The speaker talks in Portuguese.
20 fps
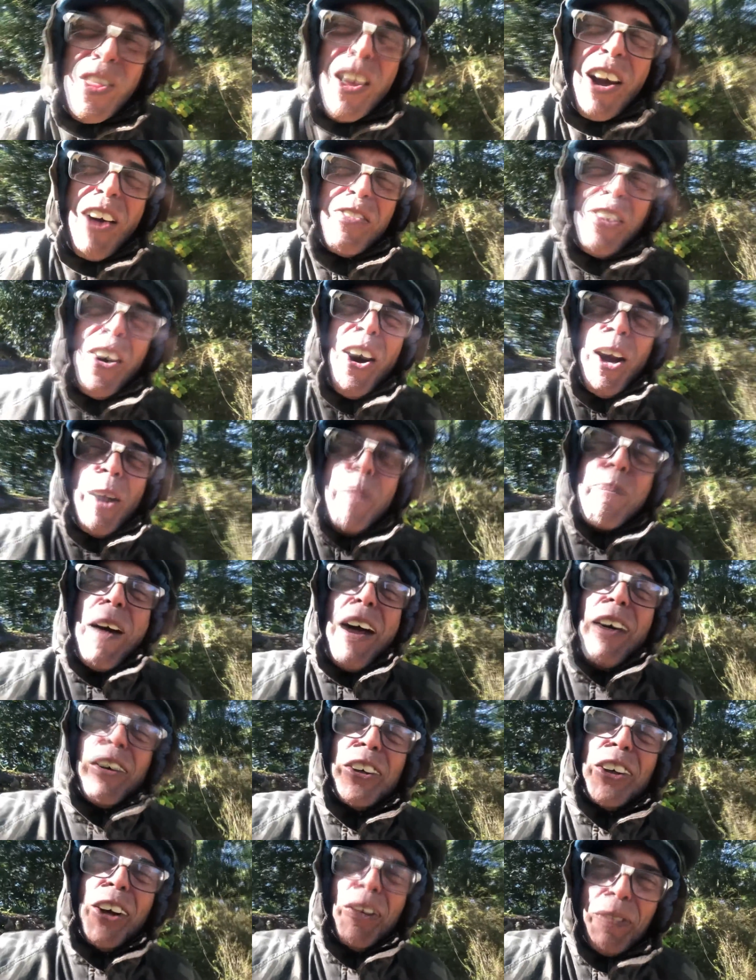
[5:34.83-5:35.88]
Eu vou, eu
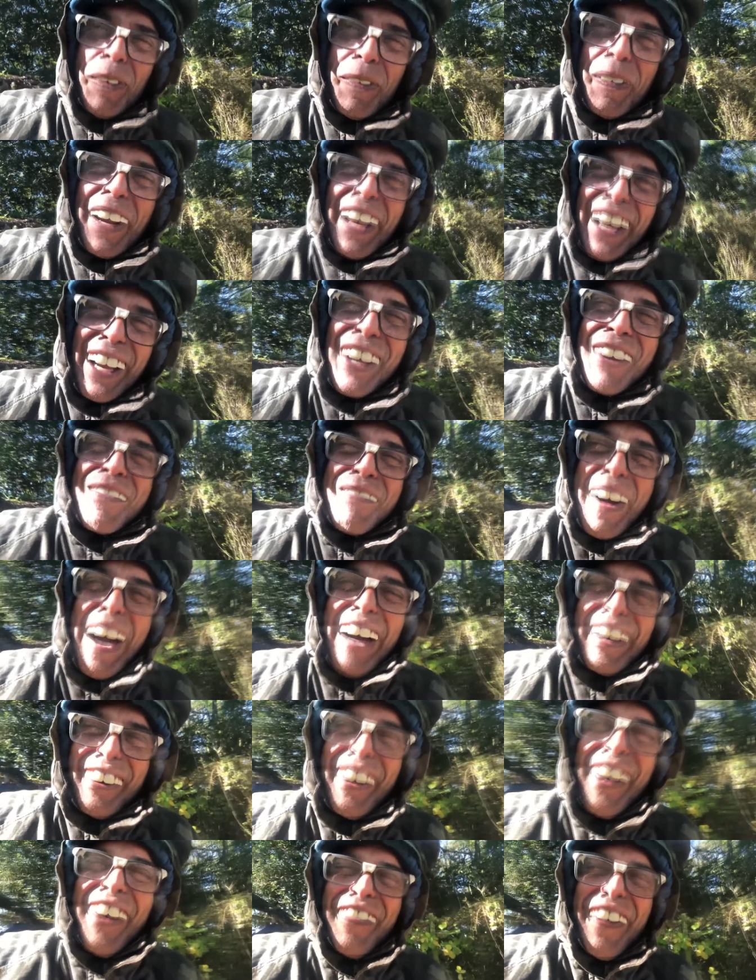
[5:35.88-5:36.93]
pago o shopping pra ela, eu
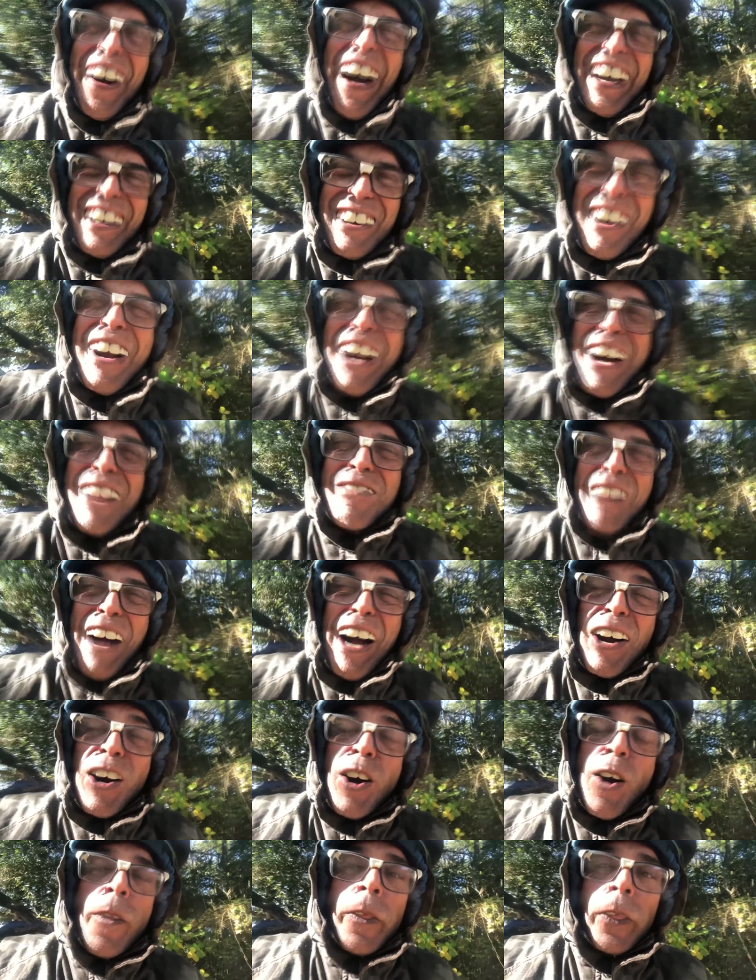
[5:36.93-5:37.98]
pago, eu pago, eu
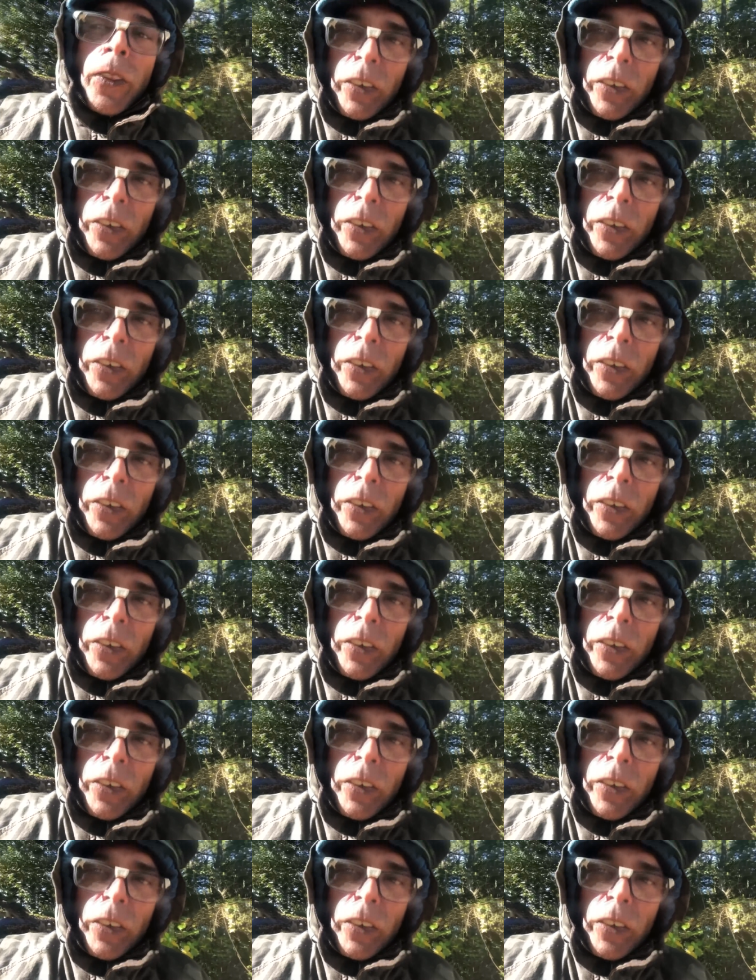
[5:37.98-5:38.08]
pago.